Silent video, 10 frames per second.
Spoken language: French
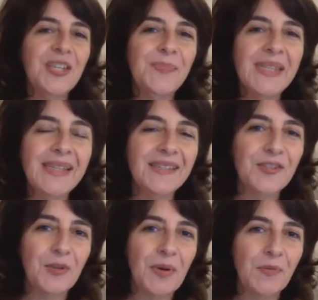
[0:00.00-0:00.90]
une petite
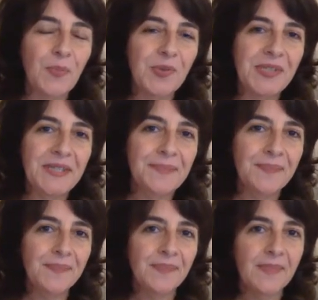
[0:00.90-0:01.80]
question à vous poser.
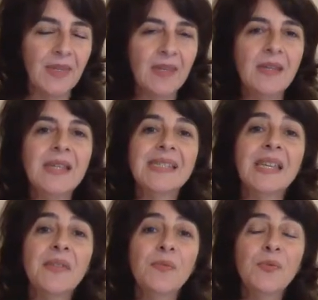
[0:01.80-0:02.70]

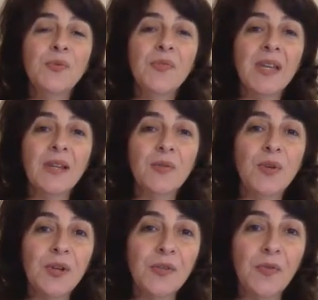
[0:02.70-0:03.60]
Savez-vous d'où vient la
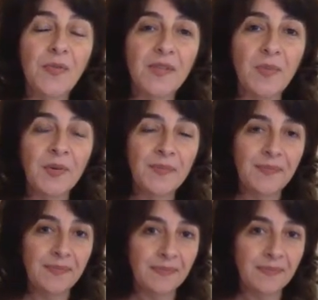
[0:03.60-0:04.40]
couleur de vos vêtements